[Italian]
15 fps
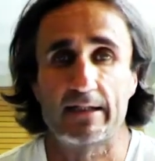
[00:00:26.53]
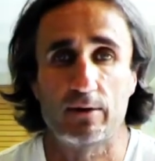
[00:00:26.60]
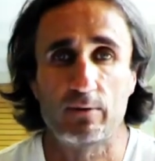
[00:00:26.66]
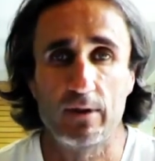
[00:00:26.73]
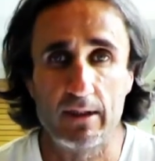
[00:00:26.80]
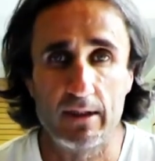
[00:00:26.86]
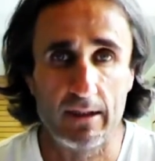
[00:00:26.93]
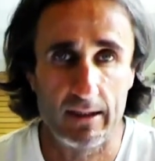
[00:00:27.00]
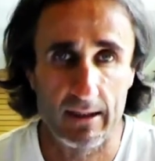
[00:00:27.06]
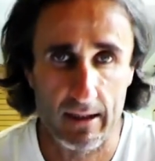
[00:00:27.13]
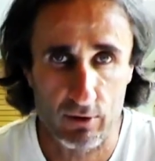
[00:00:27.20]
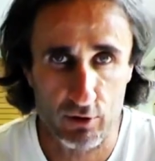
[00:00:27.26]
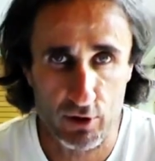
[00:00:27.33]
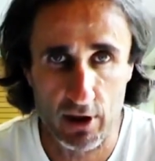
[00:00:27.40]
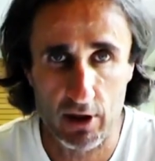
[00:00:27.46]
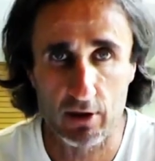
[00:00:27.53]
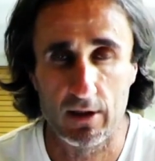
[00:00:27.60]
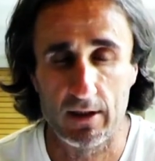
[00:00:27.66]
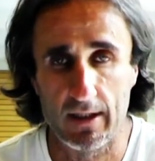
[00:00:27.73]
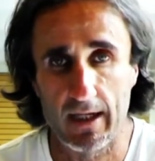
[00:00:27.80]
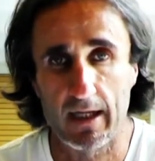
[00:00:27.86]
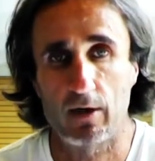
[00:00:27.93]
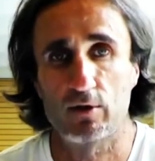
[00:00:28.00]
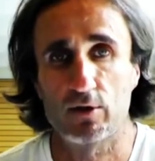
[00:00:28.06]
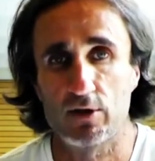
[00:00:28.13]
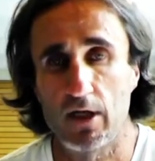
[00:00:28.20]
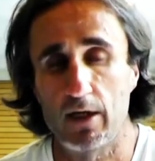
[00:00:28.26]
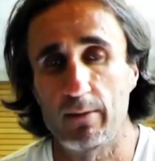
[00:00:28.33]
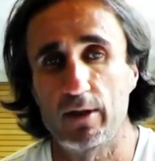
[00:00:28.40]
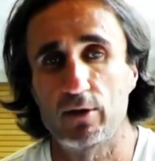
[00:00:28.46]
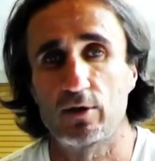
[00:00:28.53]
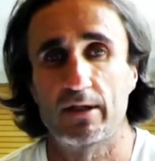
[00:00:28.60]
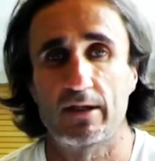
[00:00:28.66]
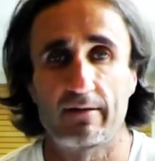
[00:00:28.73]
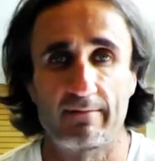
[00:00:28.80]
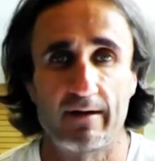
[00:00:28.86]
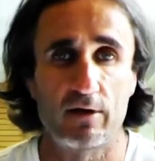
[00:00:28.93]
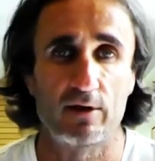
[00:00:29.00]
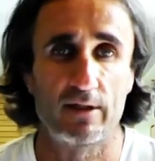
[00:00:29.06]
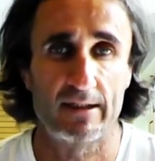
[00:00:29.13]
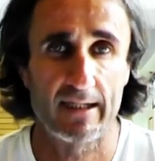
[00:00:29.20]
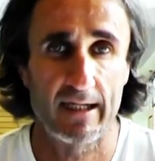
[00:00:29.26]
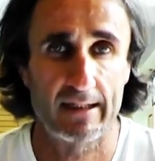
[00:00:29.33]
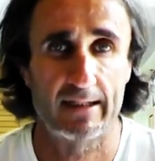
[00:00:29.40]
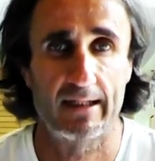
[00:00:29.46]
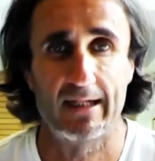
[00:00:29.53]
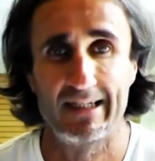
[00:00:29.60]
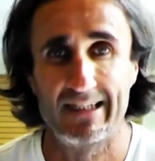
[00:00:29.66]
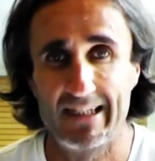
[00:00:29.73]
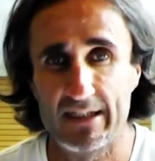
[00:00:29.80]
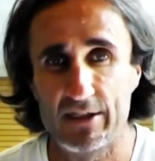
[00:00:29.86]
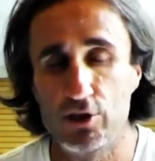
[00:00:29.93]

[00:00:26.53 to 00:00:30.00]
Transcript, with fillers: Quindi ti consiglio di tenere questo allenamento a intervallo di 7-10